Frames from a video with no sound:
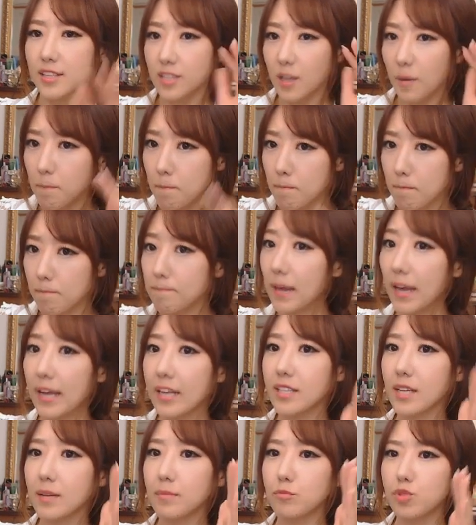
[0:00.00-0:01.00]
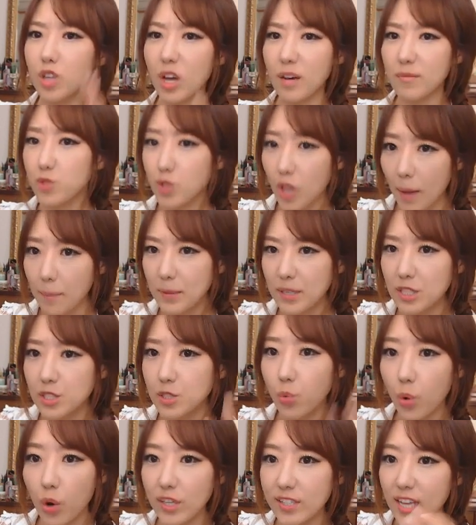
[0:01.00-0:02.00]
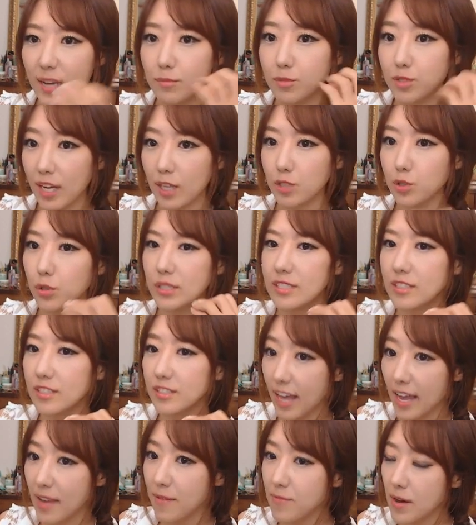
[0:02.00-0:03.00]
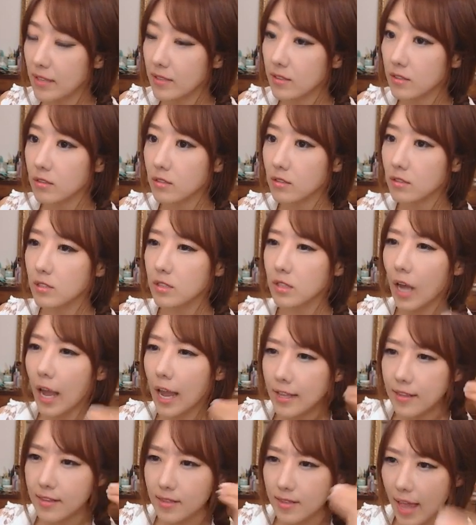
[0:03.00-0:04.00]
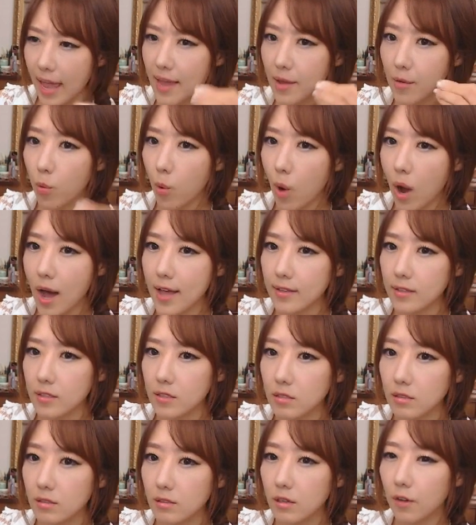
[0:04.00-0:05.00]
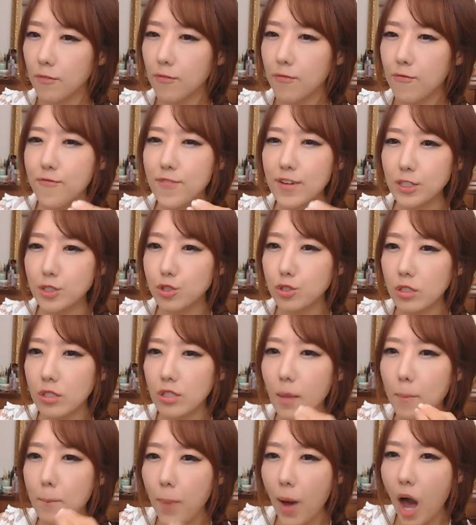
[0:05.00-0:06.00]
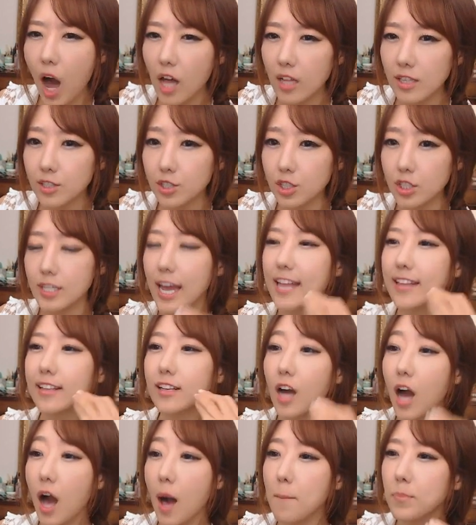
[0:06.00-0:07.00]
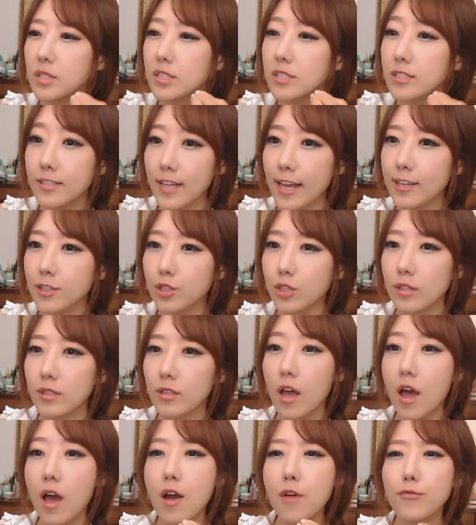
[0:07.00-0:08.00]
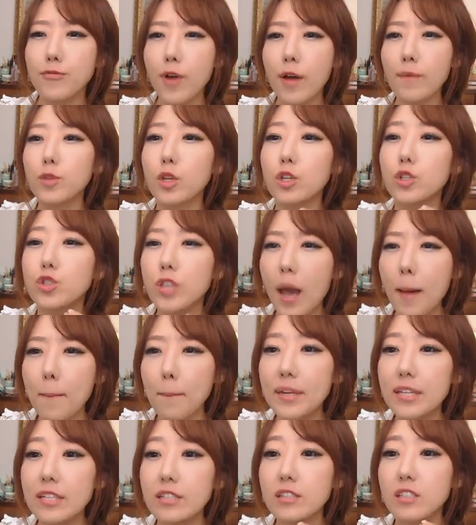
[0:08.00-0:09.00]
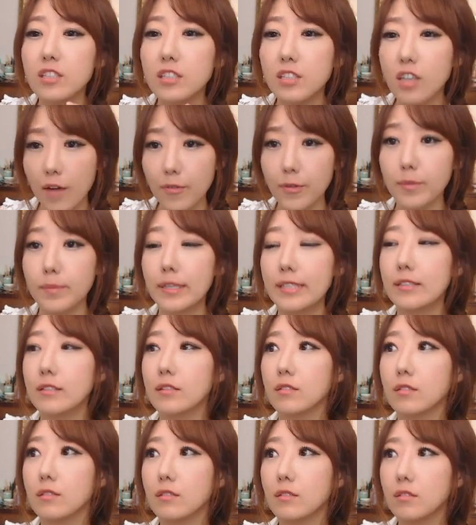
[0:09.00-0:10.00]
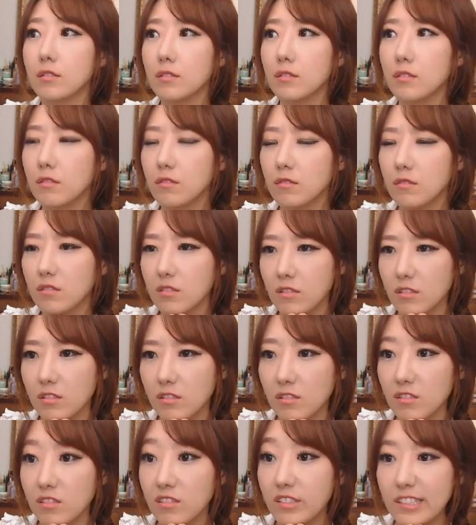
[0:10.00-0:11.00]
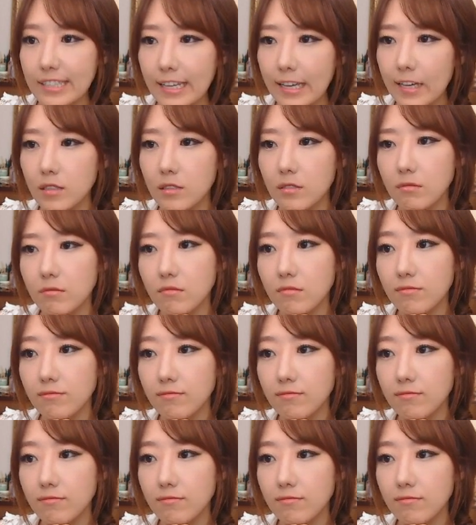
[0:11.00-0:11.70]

The victims of Japanese wartime sexual enslavement, they want official apology and compensation from the Japanese government. Damn.